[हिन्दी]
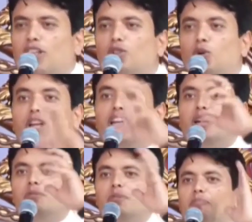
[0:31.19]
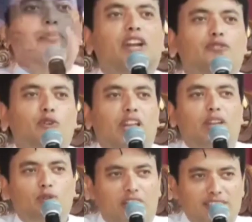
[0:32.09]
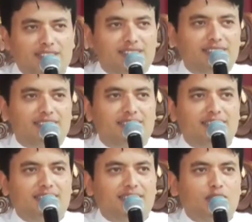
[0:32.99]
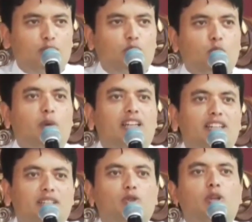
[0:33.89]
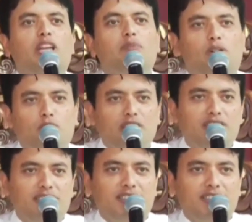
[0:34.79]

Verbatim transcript: बोला था धोनी कभी भी मेरा फोन नहीं उठाता सौ बार करता हूं तो एक बार